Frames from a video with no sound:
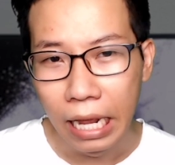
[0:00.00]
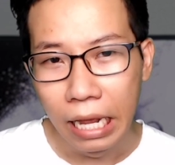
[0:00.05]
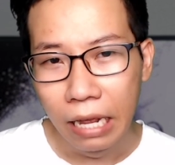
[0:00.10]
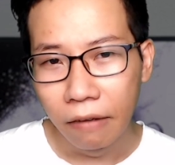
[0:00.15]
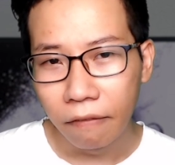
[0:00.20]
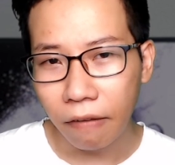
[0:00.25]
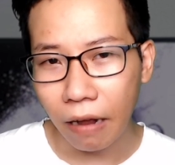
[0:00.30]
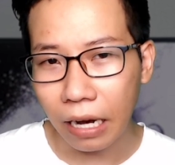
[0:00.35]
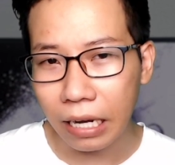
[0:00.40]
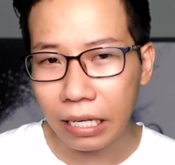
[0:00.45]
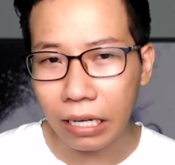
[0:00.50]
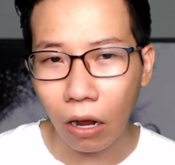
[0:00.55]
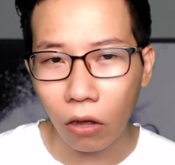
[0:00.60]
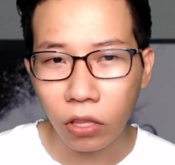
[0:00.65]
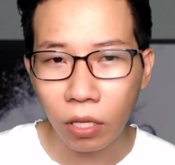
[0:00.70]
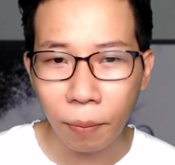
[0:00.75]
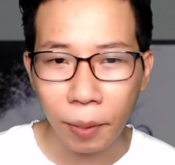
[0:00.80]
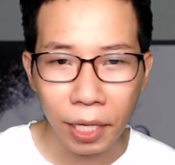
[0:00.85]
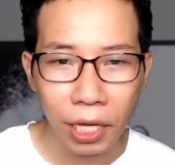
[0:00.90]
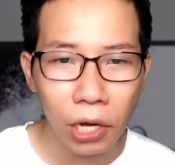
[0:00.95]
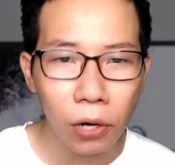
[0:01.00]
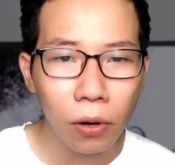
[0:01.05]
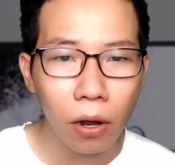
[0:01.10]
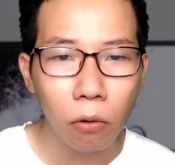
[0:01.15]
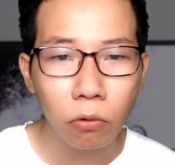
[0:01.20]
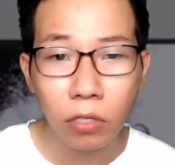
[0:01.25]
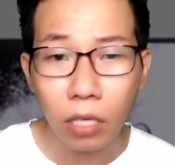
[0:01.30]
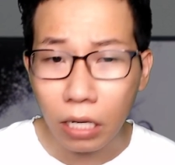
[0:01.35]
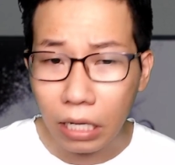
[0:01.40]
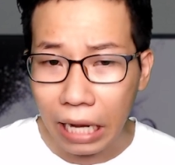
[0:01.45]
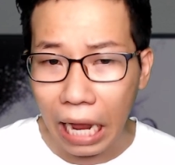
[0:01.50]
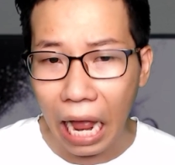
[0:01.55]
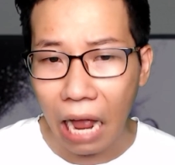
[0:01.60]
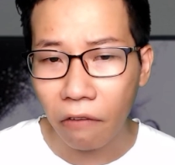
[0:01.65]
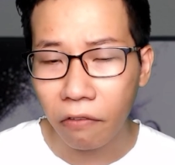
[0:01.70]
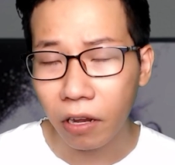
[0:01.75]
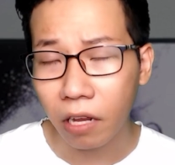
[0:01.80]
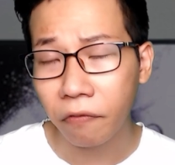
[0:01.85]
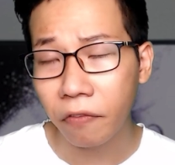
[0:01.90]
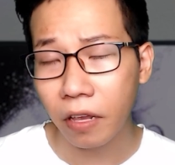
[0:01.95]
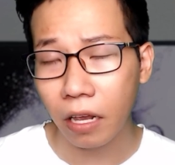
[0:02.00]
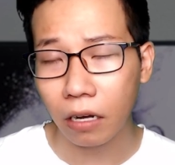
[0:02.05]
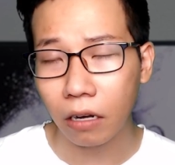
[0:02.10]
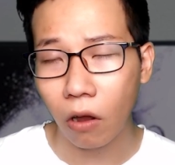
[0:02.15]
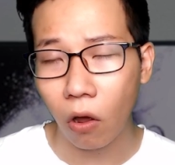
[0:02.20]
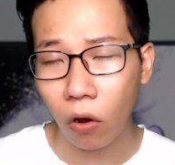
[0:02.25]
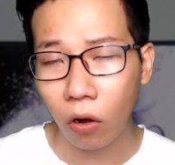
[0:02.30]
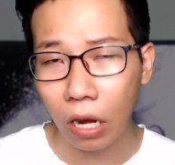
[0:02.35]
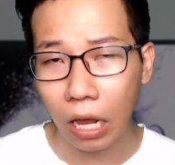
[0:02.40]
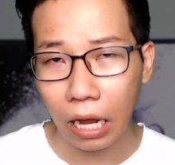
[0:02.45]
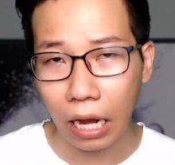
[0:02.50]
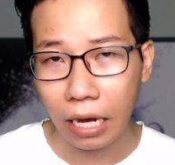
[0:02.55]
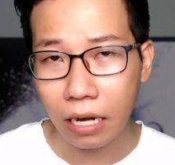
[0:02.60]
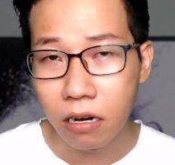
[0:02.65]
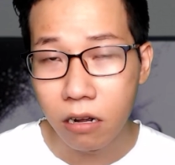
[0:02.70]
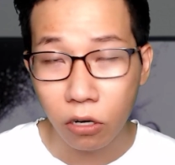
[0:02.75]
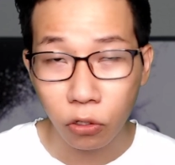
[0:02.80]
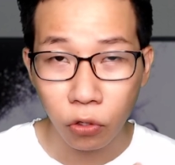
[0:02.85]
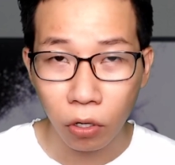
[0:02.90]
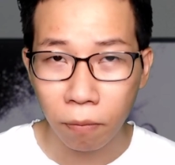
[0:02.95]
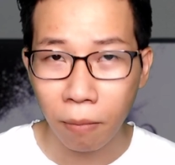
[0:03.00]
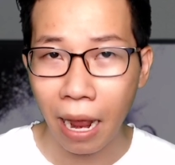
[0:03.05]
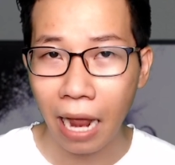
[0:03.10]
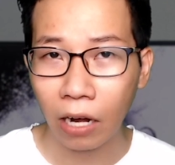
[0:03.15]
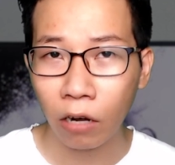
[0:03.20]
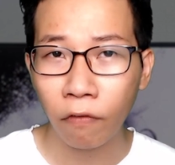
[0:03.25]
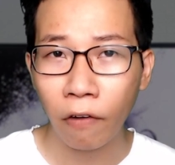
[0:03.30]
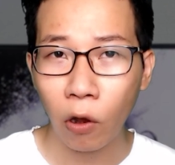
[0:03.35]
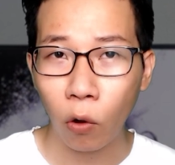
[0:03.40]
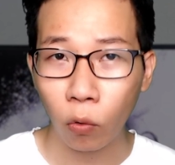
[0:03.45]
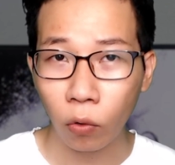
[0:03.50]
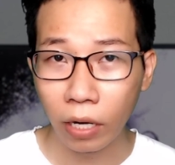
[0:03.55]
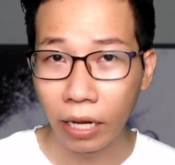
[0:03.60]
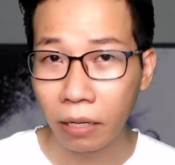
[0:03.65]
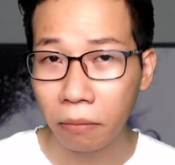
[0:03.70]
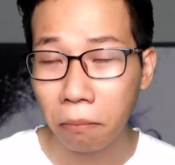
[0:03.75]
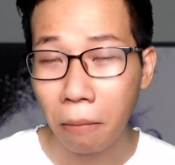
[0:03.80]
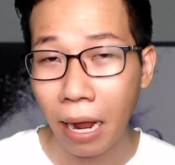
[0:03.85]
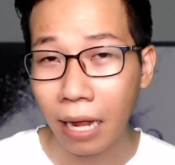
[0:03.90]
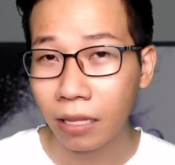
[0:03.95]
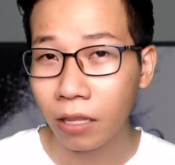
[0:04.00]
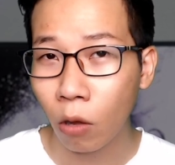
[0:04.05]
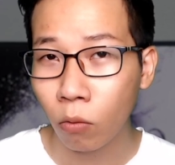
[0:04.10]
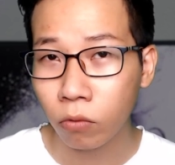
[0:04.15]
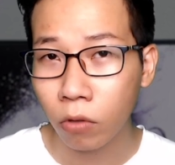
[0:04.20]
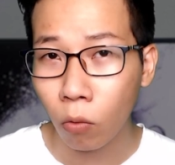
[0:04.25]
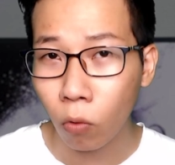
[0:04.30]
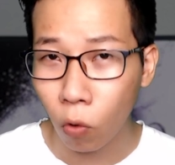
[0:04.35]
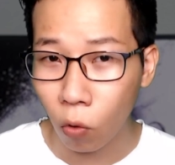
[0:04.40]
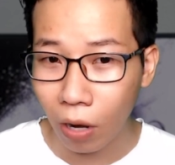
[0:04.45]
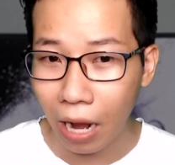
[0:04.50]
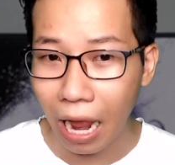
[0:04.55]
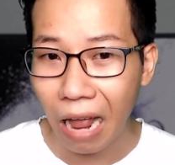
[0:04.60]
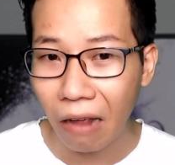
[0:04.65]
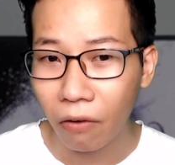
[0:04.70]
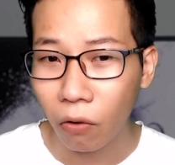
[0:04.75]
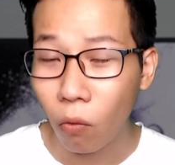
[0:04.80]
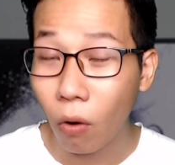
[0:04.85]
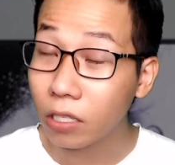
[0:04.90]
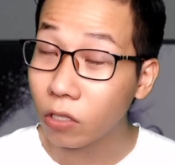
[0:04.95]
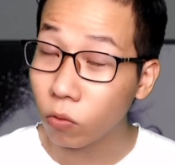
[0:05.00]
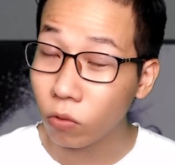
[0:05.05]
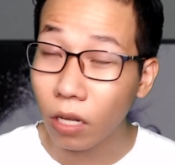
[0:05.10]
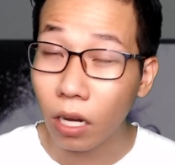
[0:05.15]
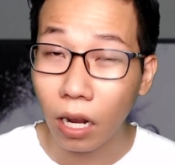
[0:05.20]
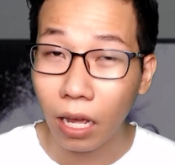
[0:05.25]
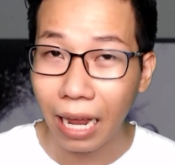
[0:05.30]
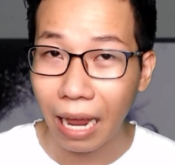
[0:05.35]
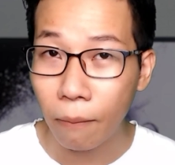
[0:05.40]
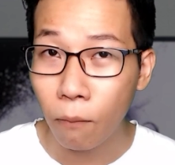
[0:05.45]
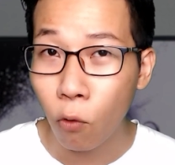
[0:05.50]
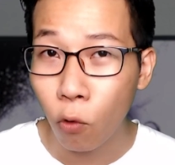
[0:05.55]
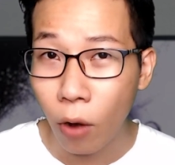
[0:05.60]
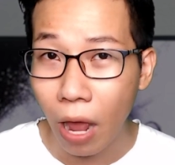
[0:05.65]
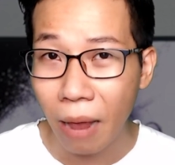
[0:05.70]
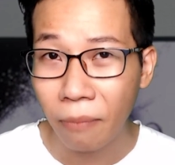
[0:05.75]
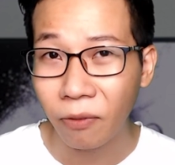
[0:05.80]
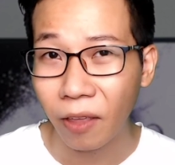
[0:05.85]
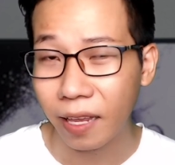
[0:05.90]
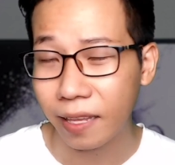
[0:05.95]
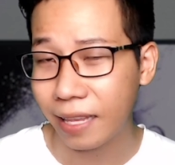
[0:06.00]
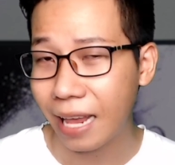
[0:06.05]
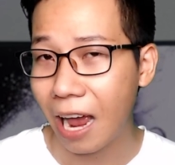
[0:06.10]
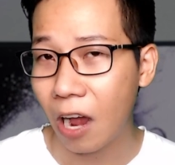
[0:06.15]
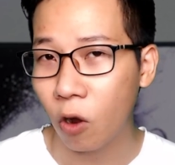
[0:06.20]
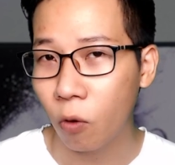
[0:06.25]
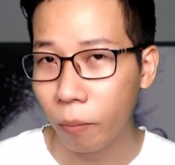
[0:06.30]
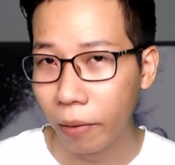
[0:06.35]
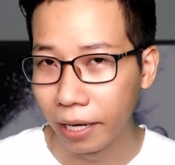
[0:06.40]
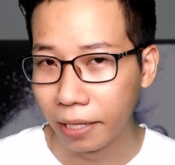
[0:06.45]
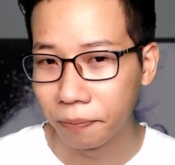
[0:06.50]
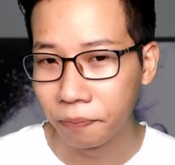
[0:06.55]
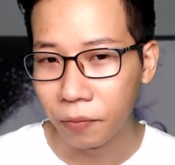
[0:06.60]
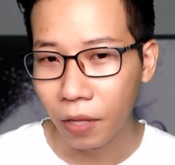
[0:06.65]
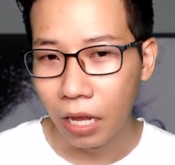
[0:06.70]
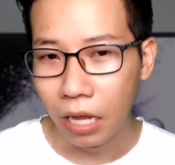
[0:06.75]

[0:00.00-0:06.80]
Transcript: và khi đó thì mình yêu cầu rất cao về cái việc đó là cái đường truyền mạng nó phải ổn định băng thông tốc độ cao và quan trọng nhất là cái modem tại nhà của mình